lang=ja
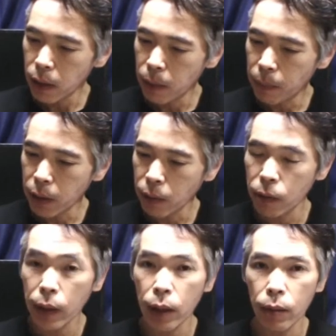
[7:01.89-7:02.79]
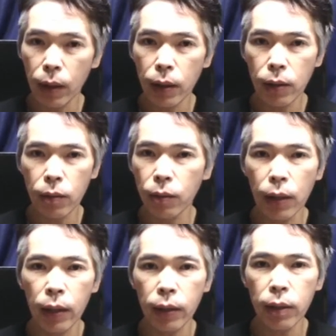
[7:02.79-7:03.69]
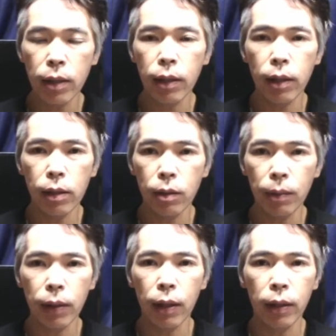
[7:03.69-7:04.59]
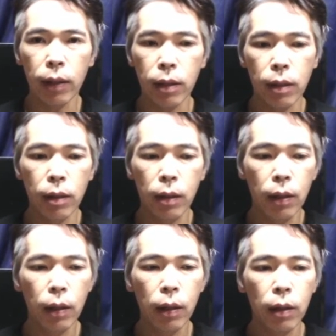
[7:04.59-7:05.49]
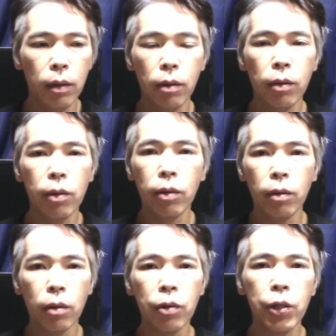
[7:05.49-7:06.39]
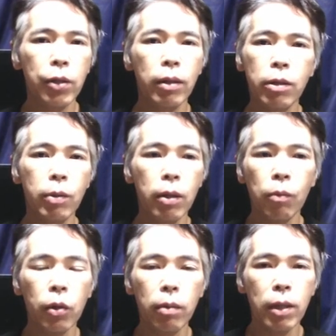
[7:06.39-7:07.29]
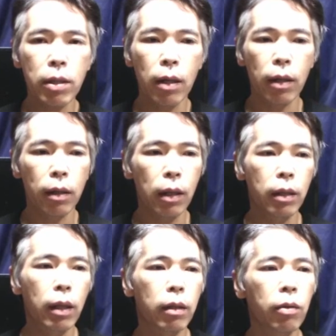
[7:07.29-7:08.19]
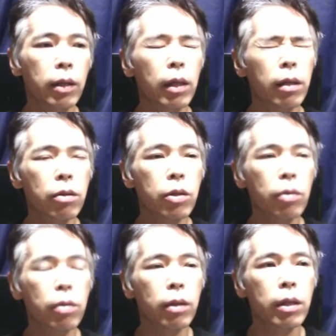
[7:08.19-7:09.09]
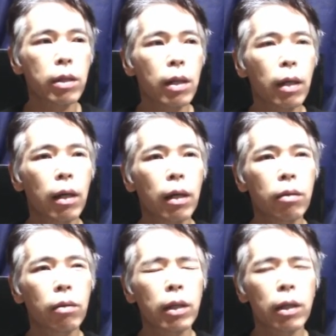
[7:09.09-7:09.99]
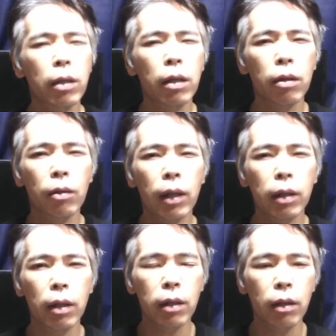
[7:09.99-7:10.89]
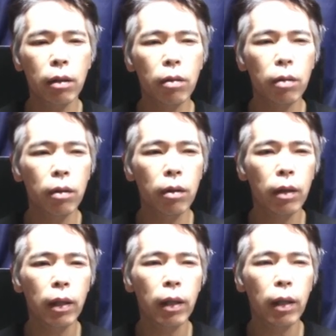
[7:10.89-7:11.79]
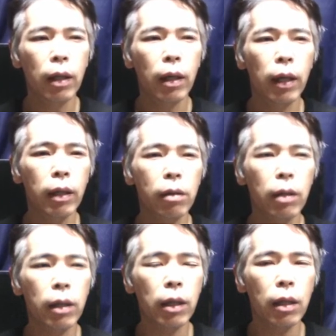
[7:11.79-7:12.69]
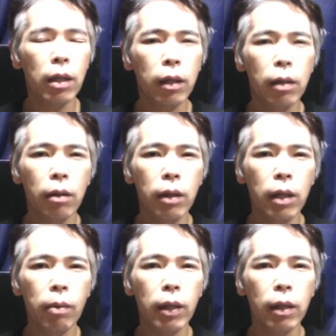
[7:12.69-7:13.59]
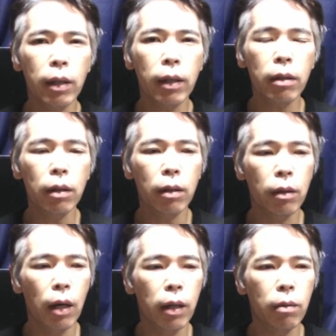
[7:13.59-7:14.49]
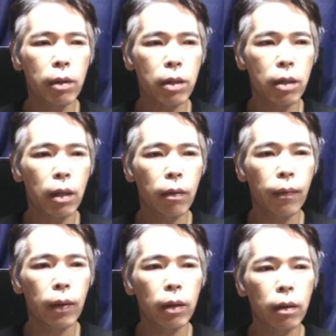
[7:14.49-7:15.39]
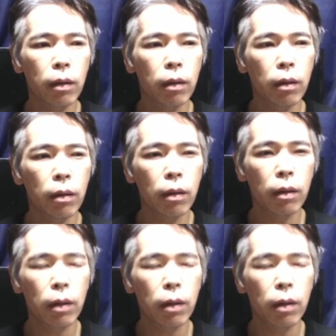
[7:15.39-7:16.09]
えなやっぱりこれ系はそんな話せないですうまく話せるほどのお口は自分は持ってませんただとにかくショックでしたあとは生きててよかったなっていうのと早く元気になってくれればいいなっていうのはありましたうん